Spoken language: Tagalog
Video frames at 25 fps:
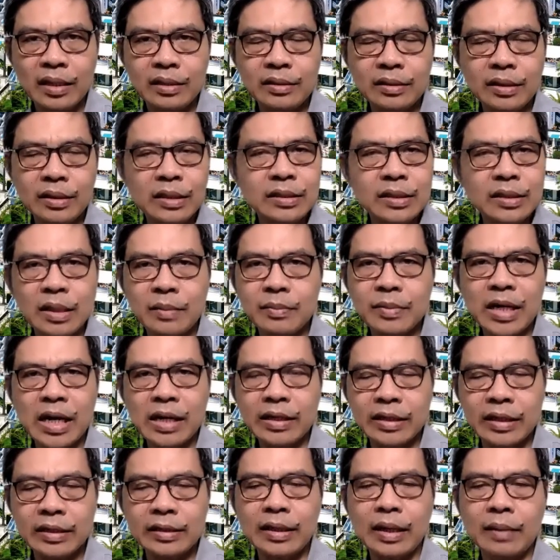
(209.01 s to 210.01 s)
Di sila
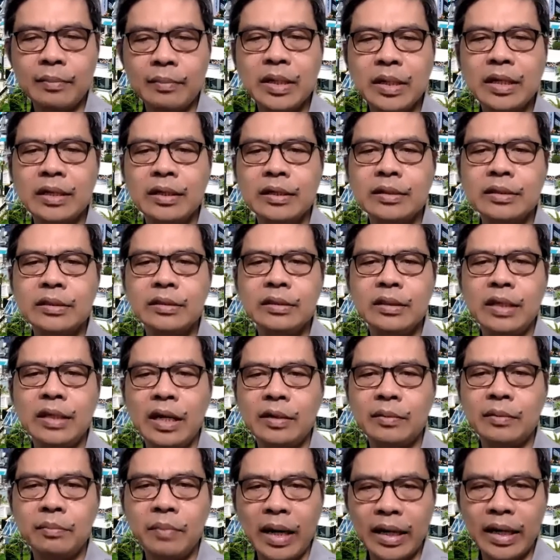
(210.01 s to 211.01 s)
makakita because
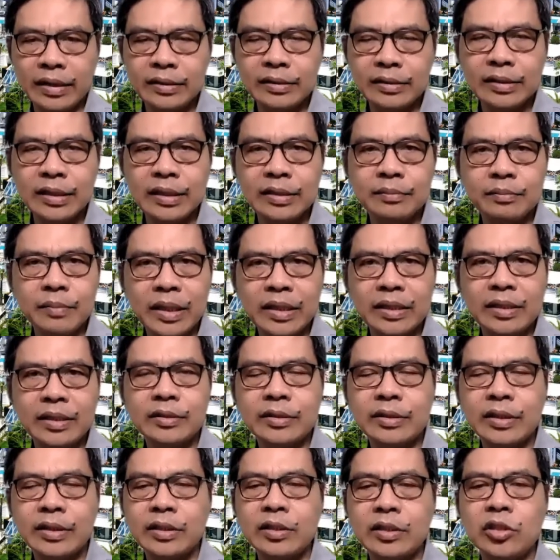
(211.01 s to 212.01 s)
they are blinded by
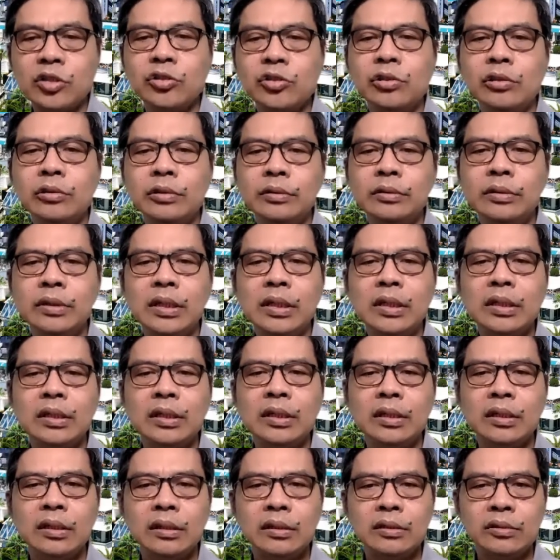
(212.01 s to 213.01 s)
their tradition.
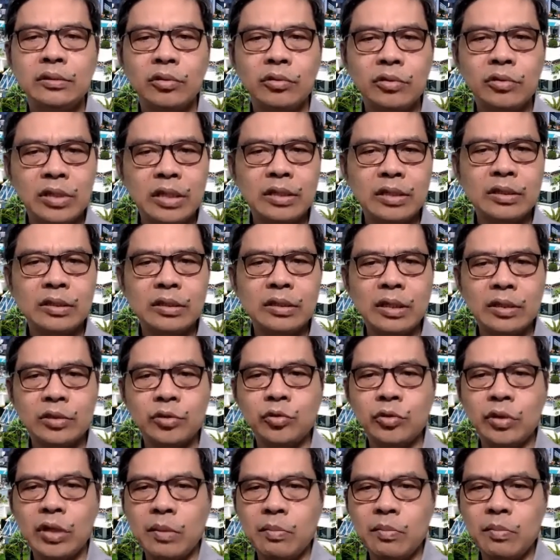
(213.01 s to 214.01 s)
So Jesus
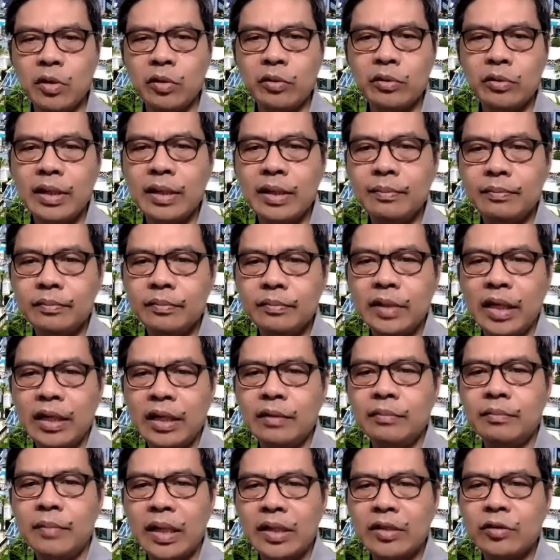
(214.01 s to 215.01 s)
has to rebuke them
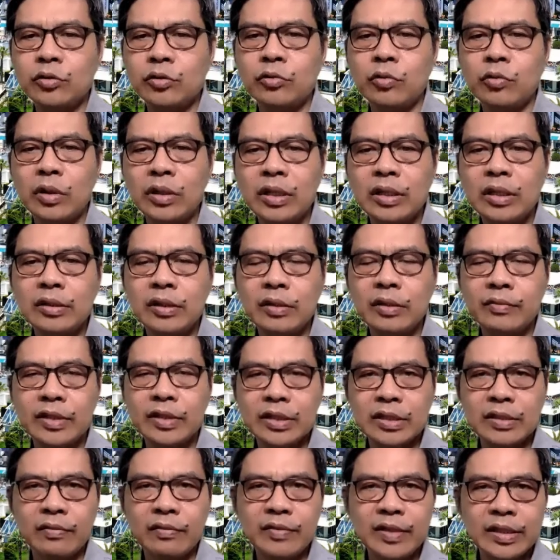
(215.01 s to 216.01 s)
in Matthew 23
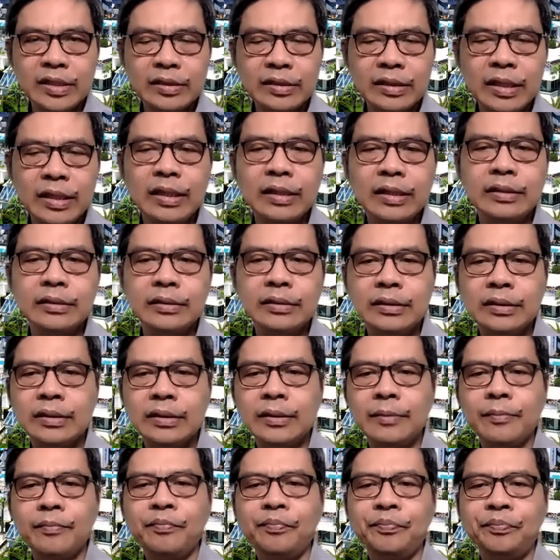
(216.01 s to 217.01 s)
verse 17.
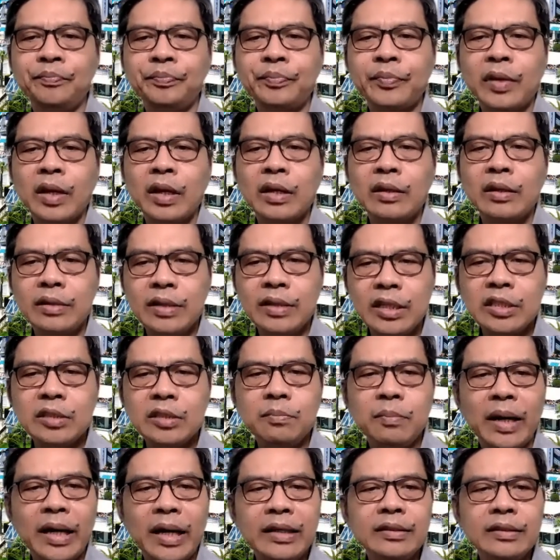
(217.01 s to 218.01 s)

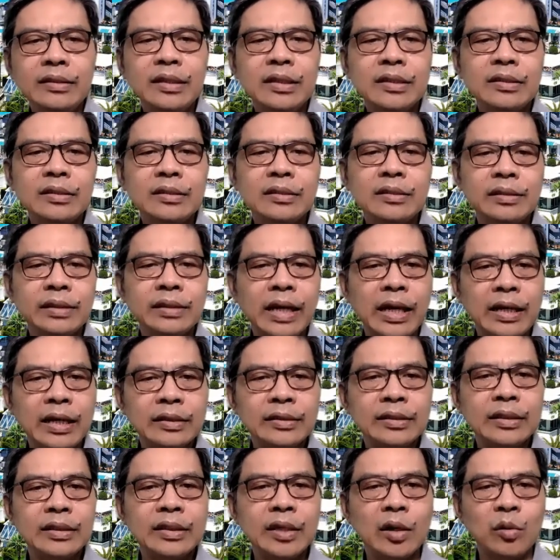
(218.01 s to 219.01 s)
This blindness
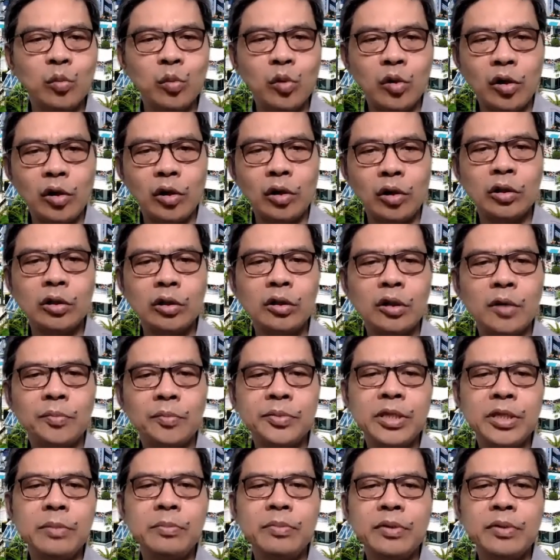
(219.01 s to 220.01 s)
created a wall
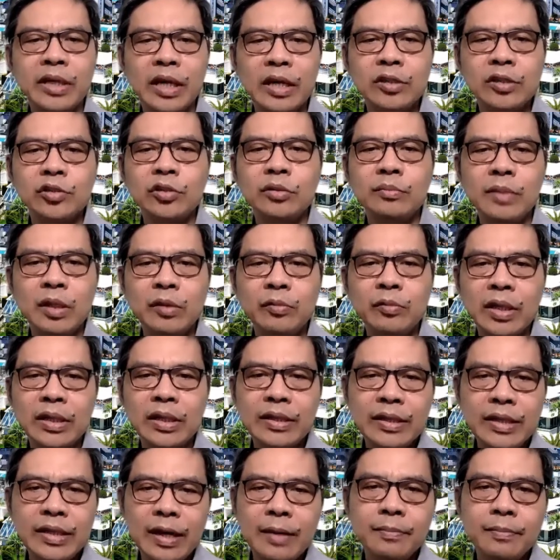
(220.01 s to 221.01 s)
of separation
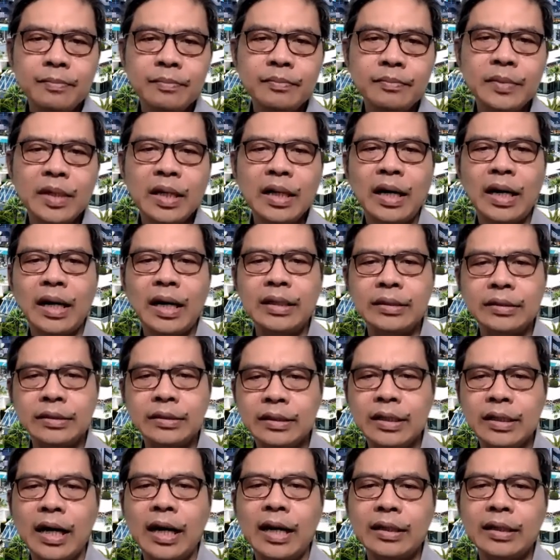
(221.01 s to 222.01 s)
between them
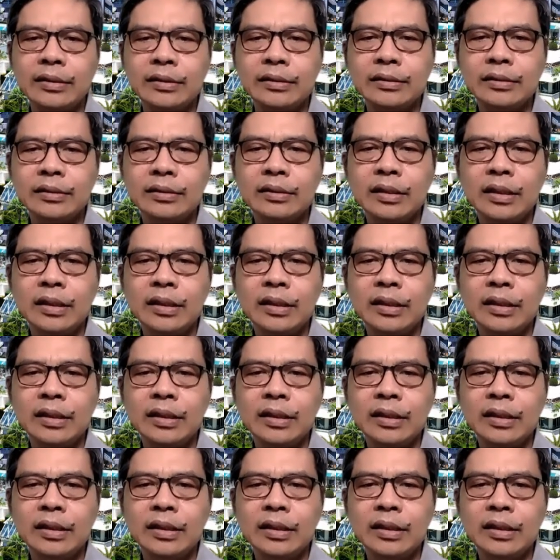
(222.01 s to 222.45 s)
and God.